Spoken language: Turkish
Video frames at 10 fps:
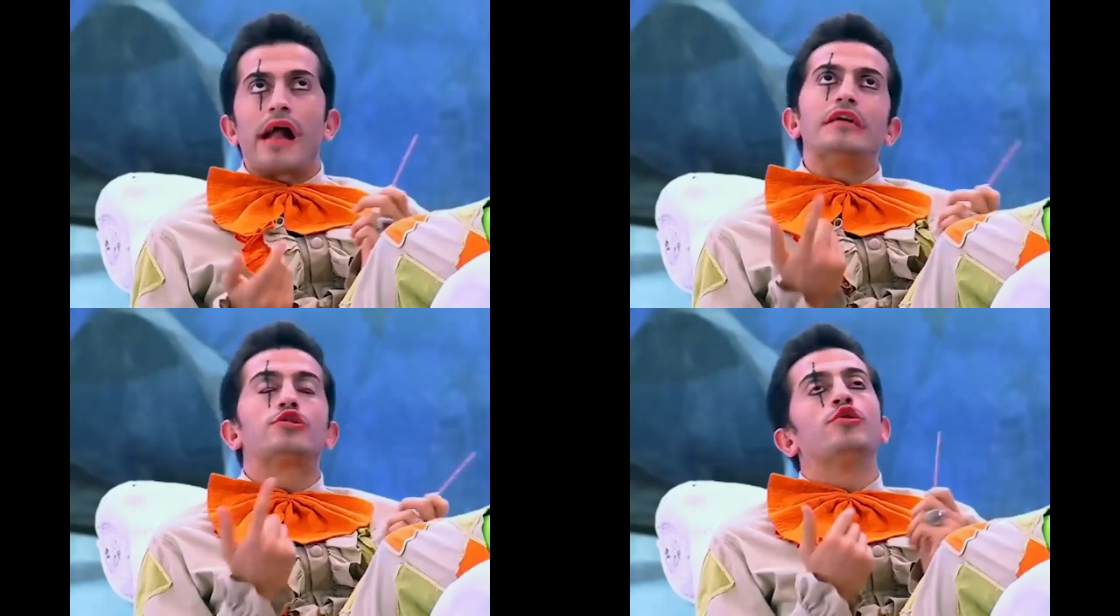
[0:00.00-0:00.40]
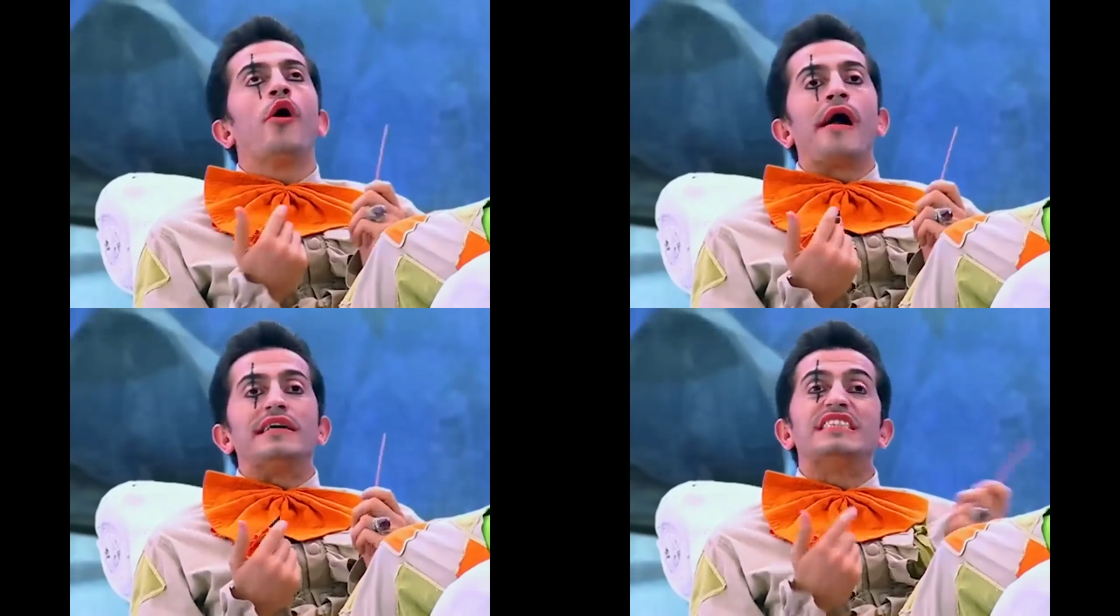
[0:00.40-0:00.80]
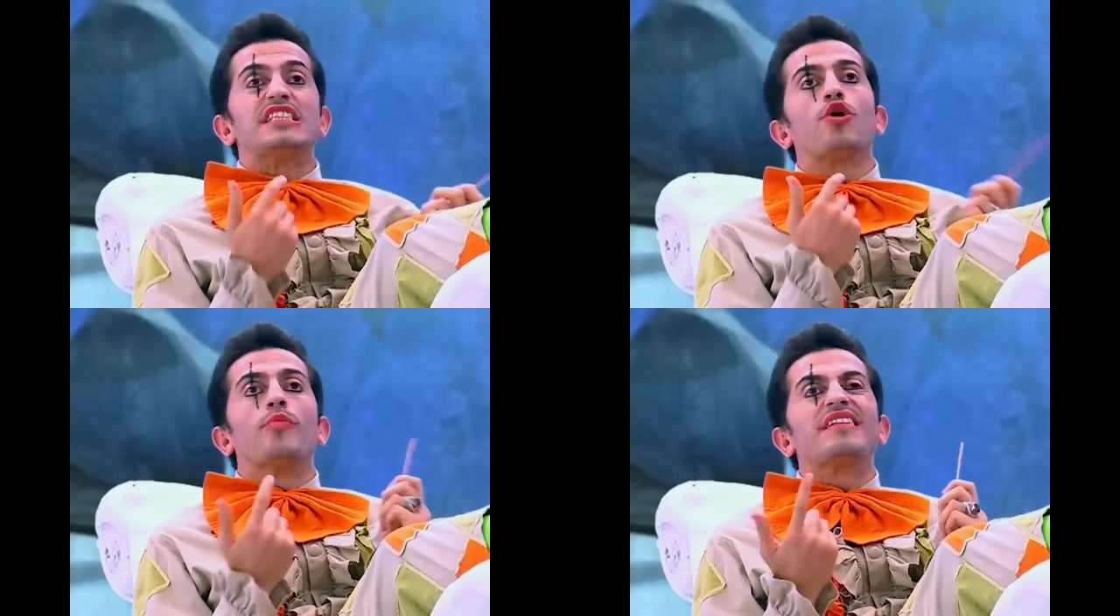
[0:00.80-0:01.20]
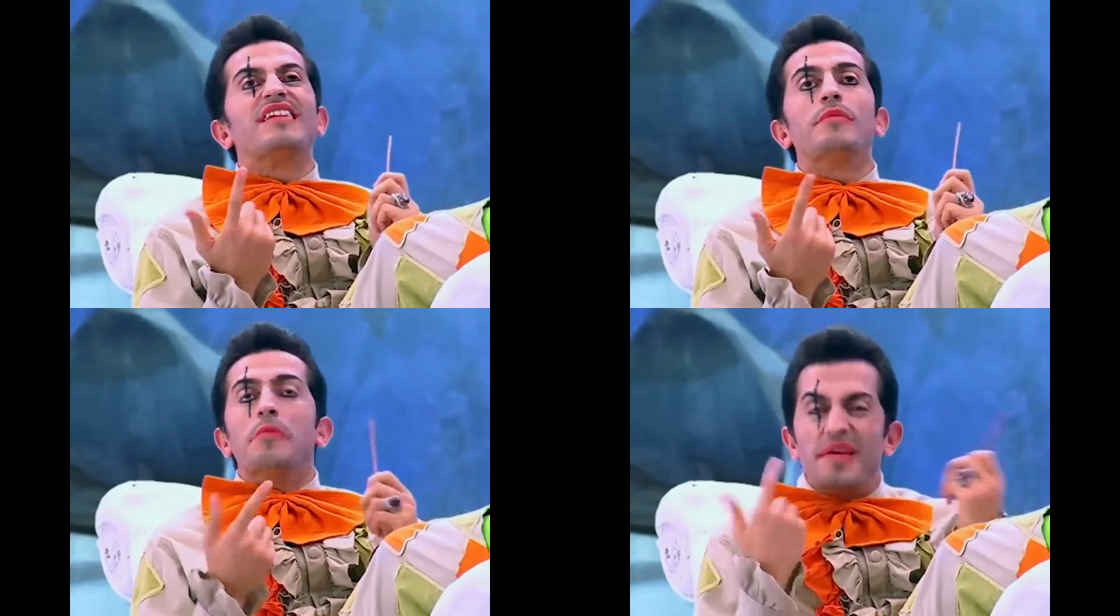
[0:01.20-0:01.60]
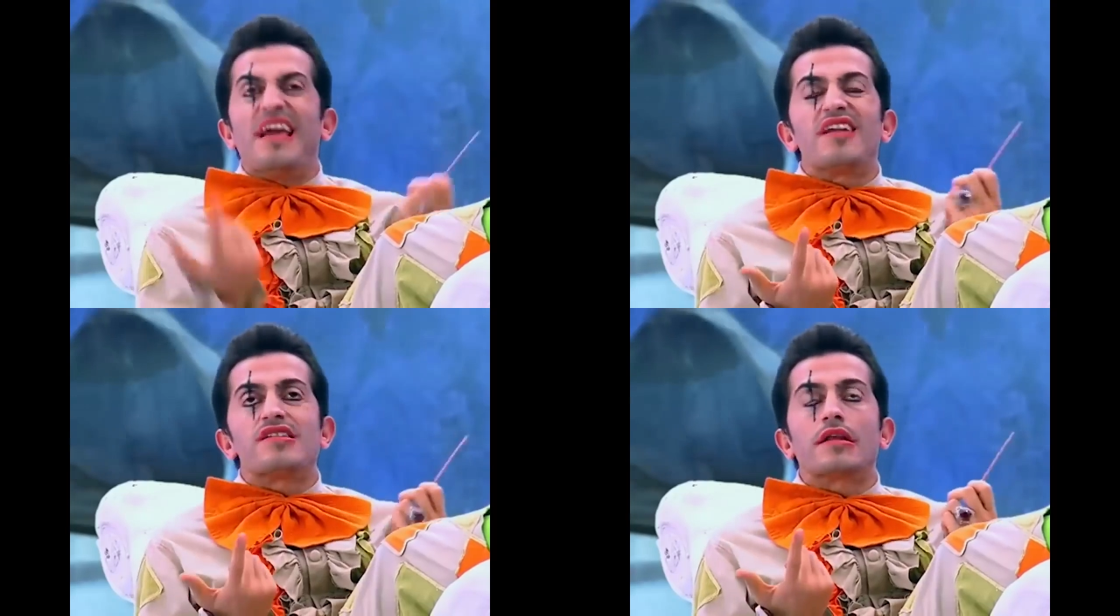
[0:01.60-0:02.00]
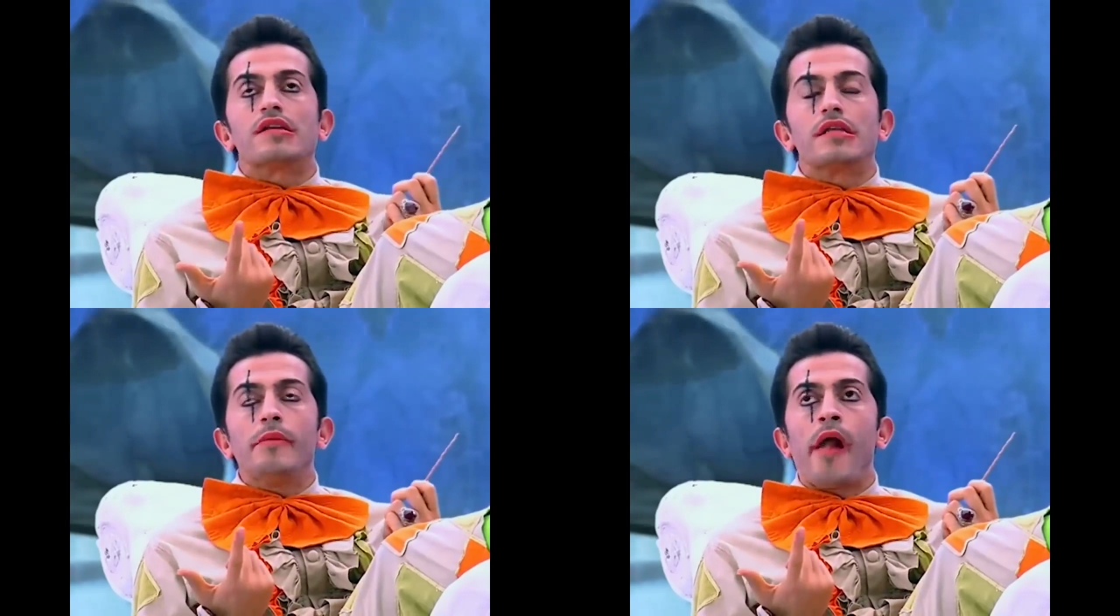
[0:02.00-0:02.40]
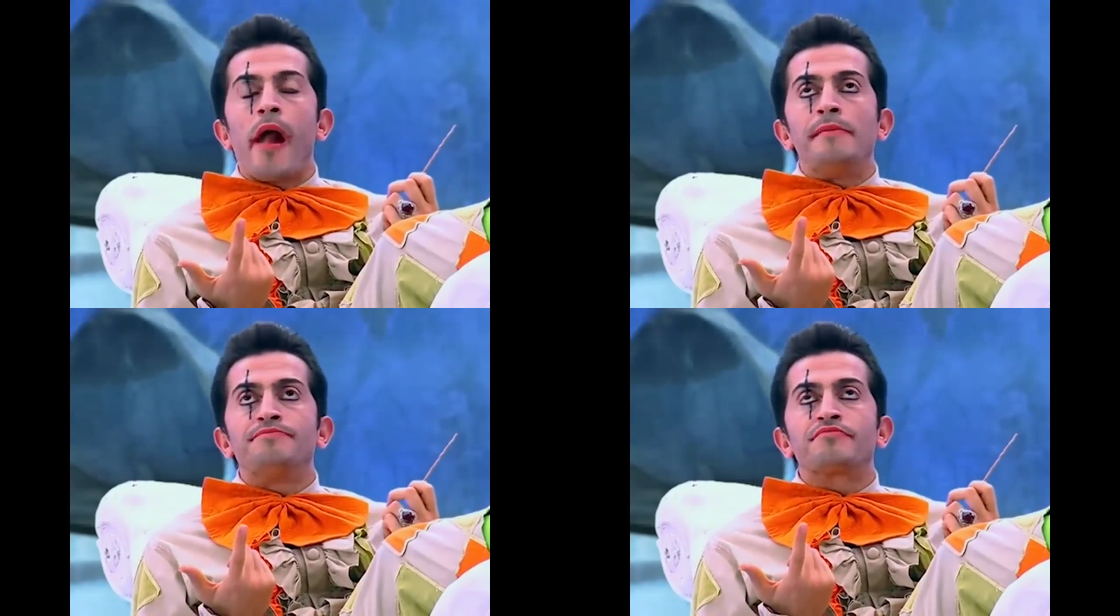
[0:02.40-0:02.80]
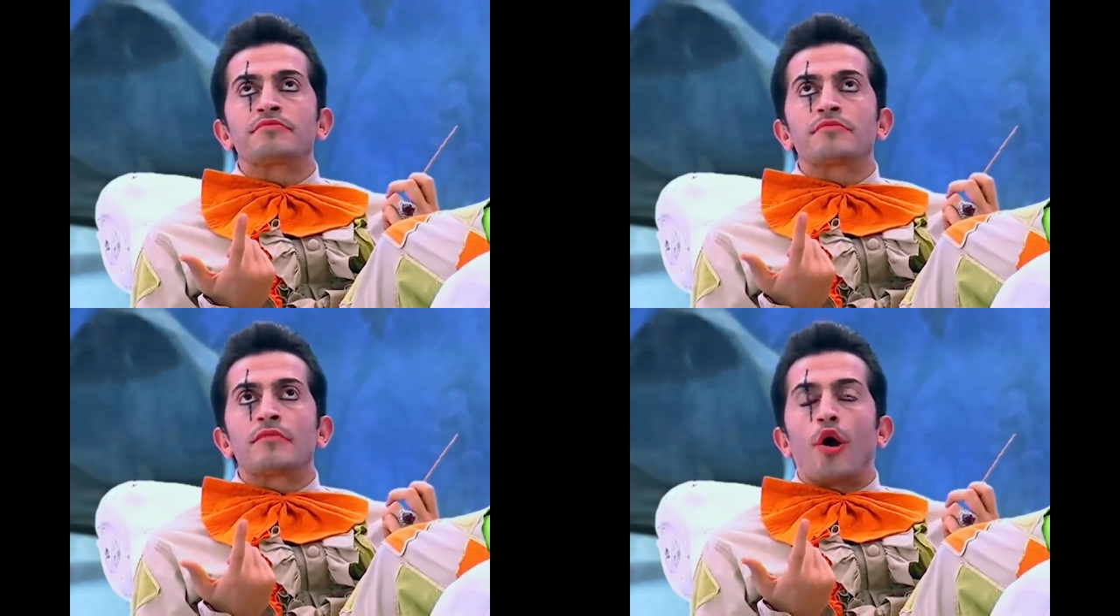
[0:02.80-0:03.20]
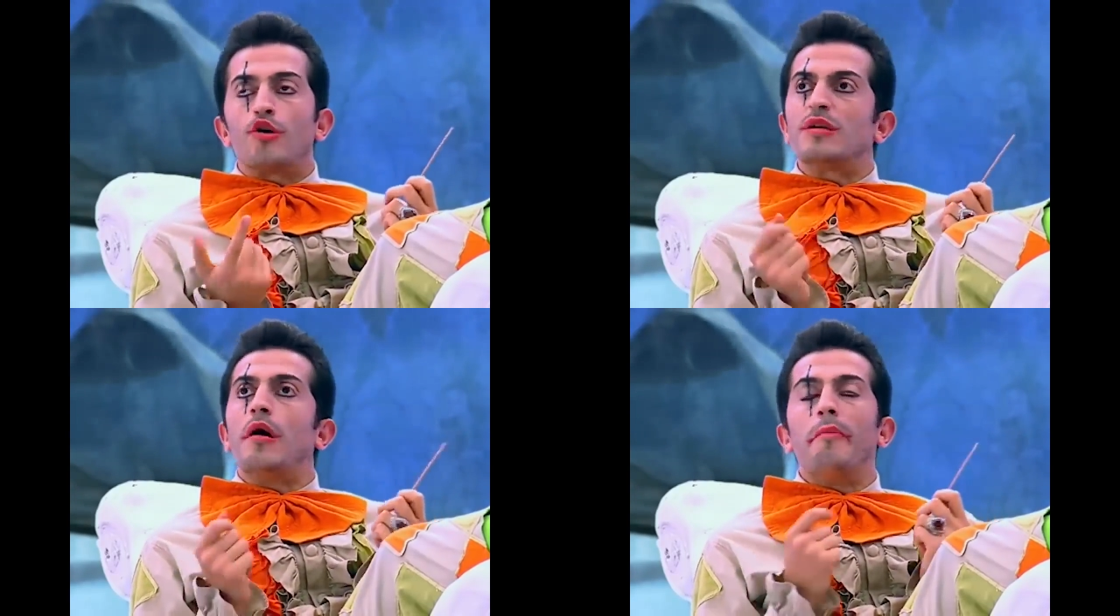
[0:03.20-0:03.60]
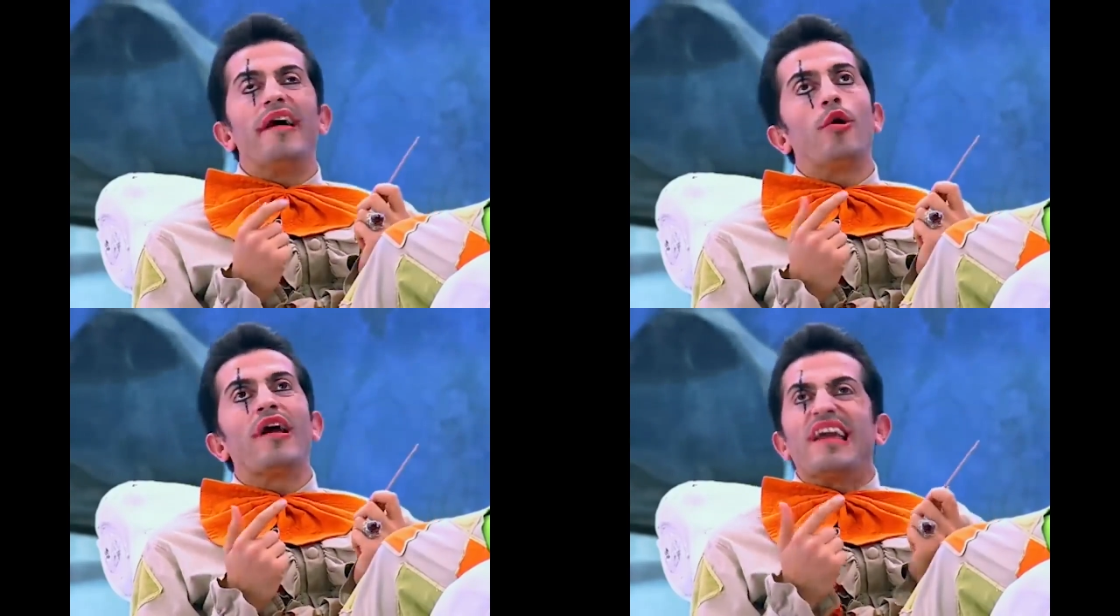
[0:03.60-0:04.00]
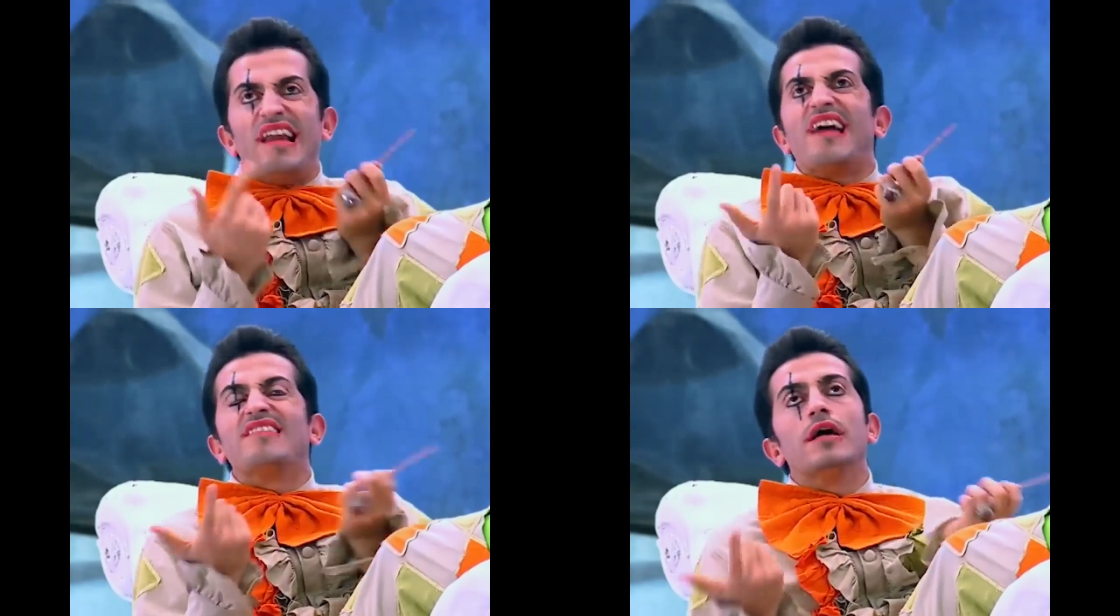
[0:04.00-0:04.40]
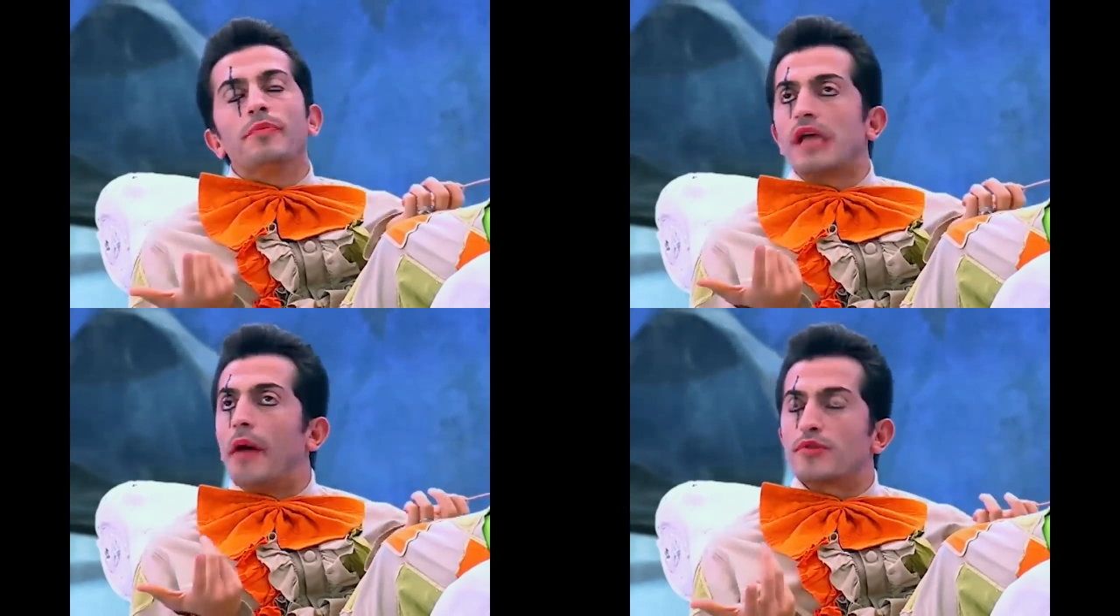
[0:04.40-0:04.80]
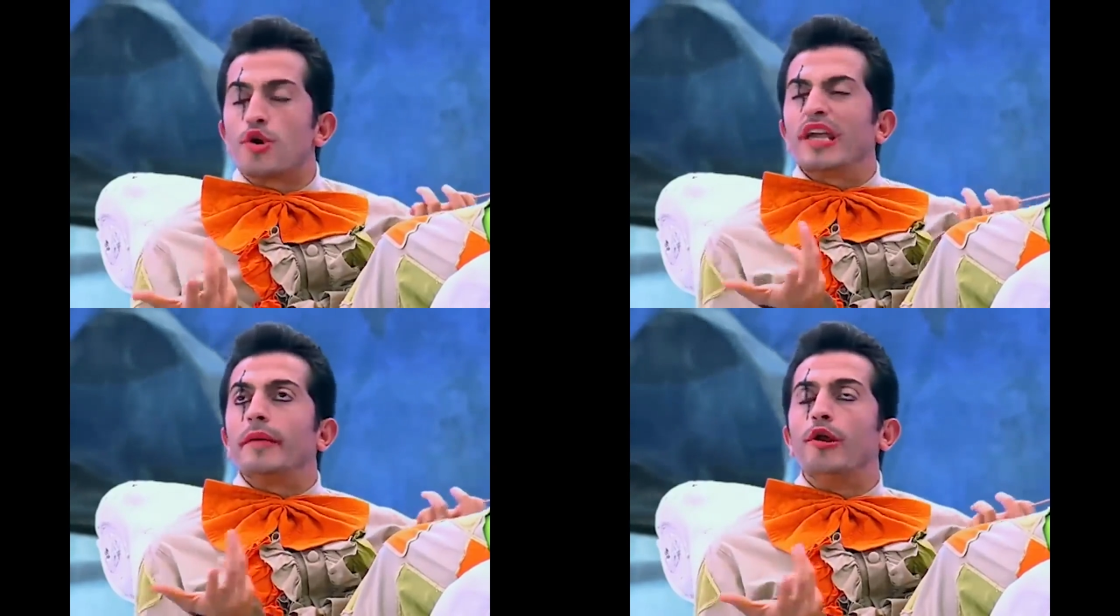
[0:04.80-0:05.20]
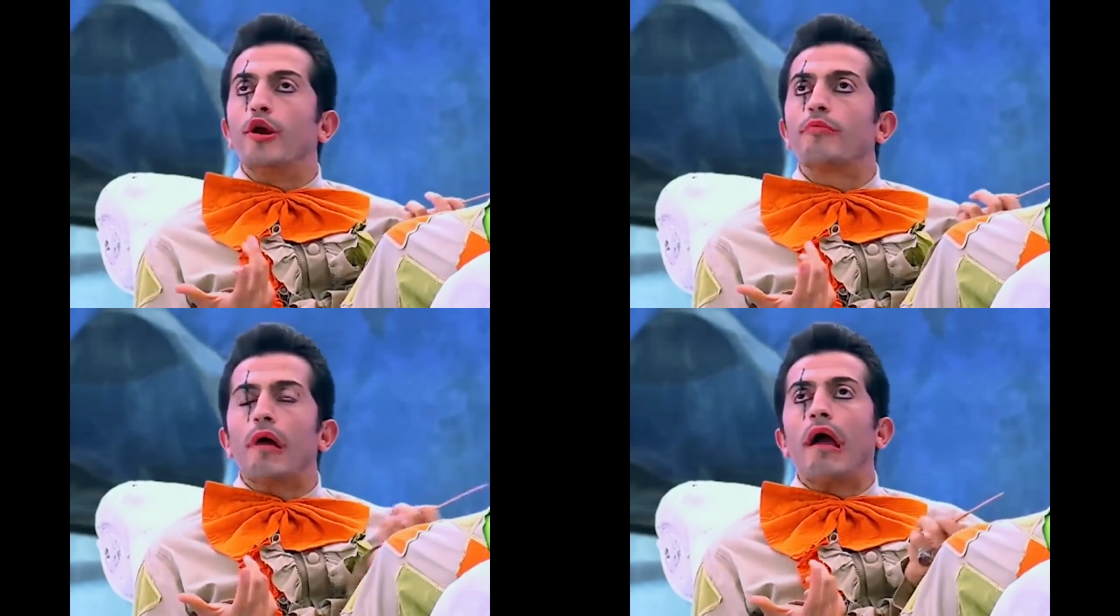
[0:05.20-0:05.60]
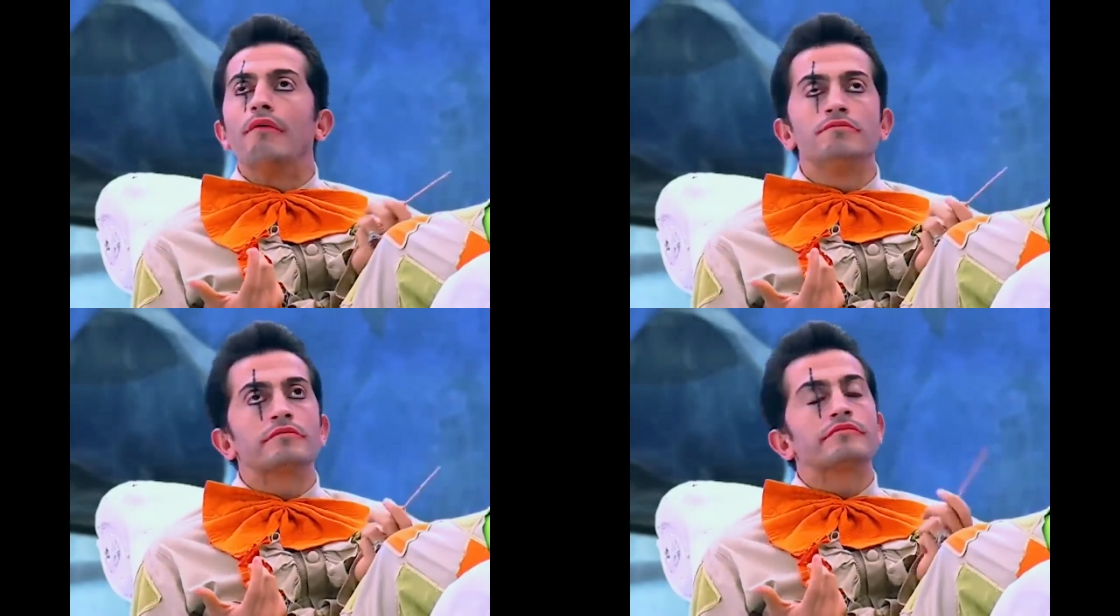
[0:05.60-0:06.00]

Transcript: Hele şu insan olma dileğimi bir gerçekleştirsin. O zaman ben o İlayda'ya yapacağımı çok iyi biliyorum ha.